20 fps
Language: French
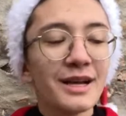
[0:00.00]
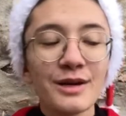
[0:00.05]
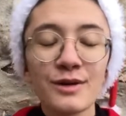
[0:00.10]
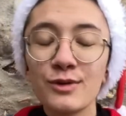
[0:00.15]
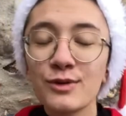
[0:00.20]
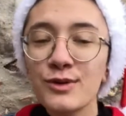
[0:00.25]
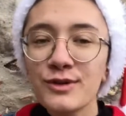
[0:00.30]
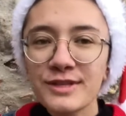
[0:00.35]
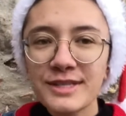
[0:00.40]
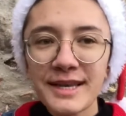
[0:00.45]

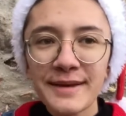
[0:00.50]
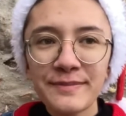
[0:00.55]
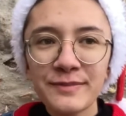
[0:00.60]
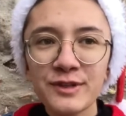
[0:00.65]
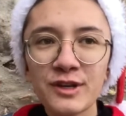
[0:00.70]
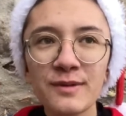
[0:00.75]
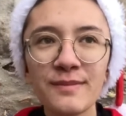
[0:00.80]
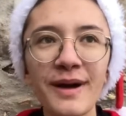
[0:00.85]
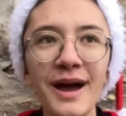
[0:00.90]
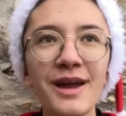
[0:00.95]
le deuxième
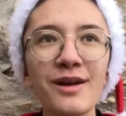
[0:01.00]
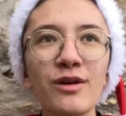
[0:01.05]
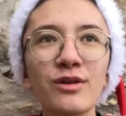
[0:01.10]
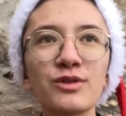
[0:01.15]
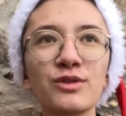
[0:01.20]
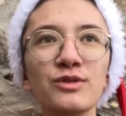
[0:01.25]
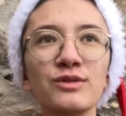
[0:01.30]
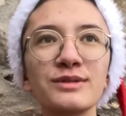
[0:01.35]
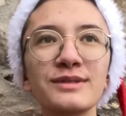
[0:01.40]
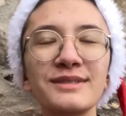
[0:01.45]
tome, alors
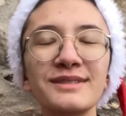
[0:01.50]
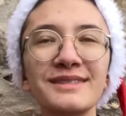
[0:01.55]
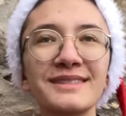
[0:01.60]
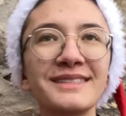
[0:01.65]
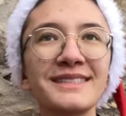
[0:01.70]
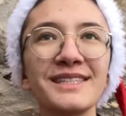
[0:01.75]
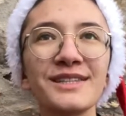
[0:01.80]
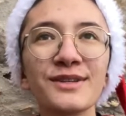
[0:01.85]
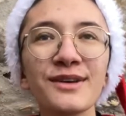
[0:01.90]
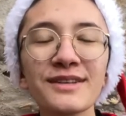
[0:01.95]
que
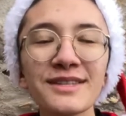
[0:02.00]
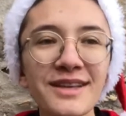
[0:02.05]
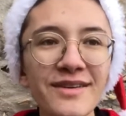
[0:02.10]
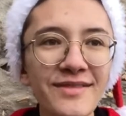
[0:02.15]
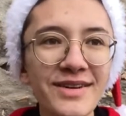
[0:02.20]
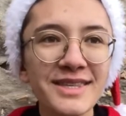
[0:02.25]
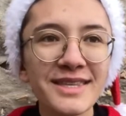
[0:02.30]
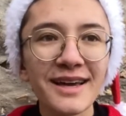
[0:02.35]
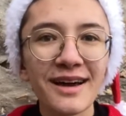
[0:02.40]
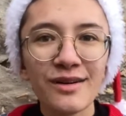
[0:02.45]
Cinder, ça
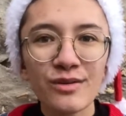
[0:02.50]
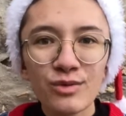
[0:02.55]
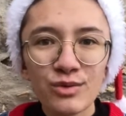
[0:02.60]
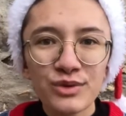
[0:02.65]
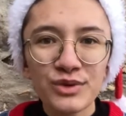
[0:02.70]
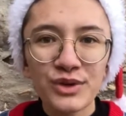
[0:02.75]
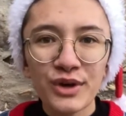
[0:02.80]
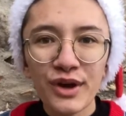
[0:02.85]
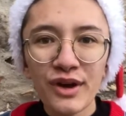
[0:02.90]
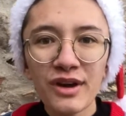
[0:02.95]
avait été un coup
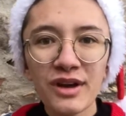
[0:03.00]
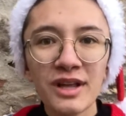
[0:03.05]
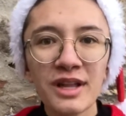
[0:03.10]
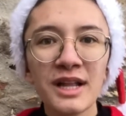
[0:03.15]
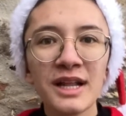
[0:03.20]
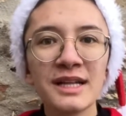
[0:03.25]
de cœur.